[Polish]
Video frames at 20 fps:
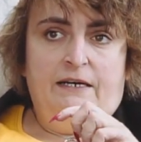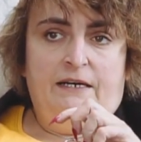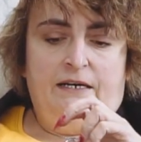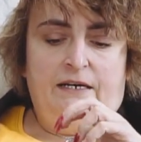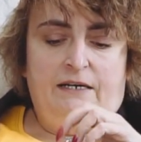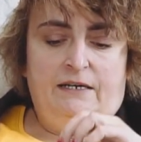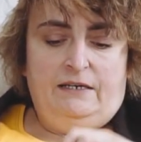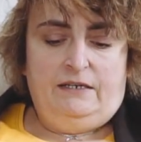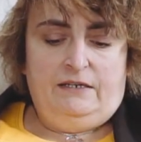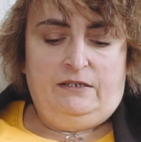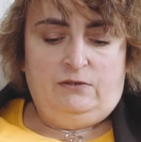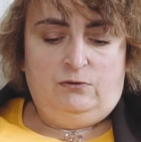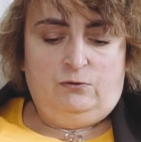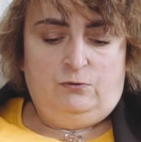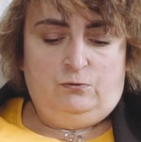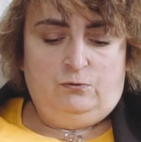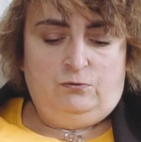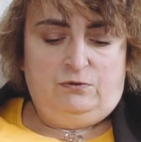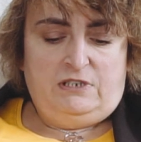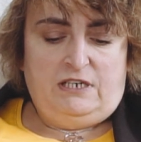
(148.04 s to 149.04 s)
A
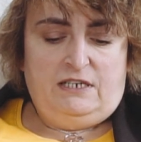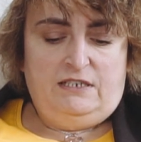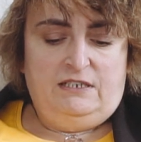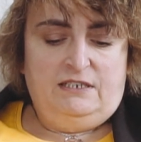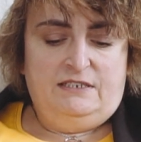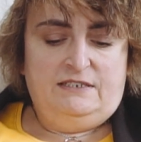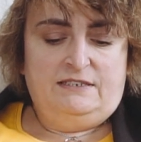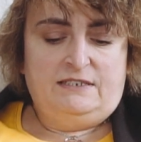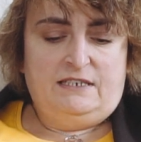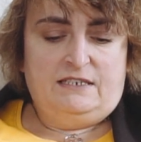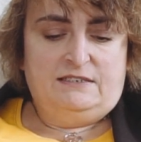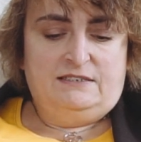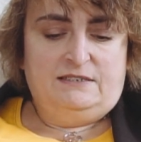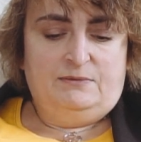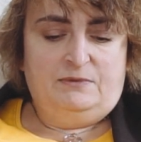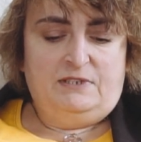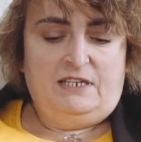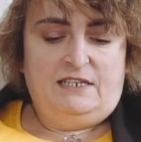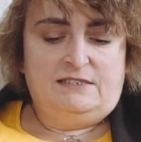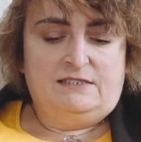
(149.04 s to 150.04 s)
Tutaj jest
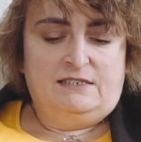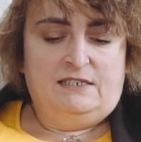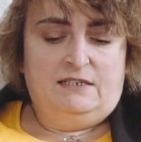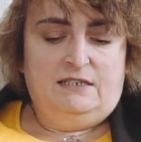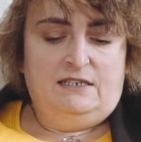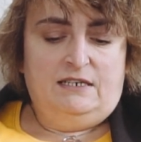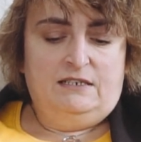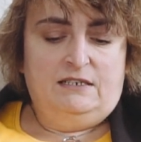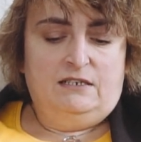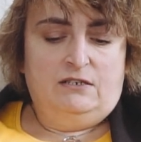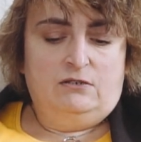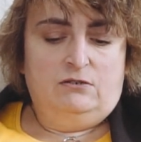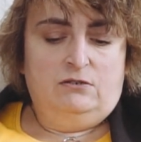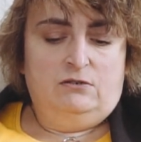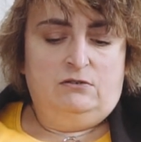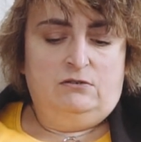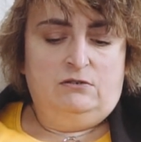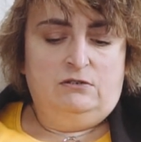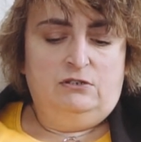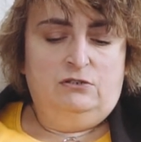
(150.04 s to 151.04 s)
akceptacja dla
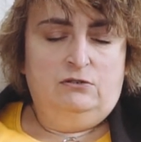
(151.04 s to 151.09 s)
jego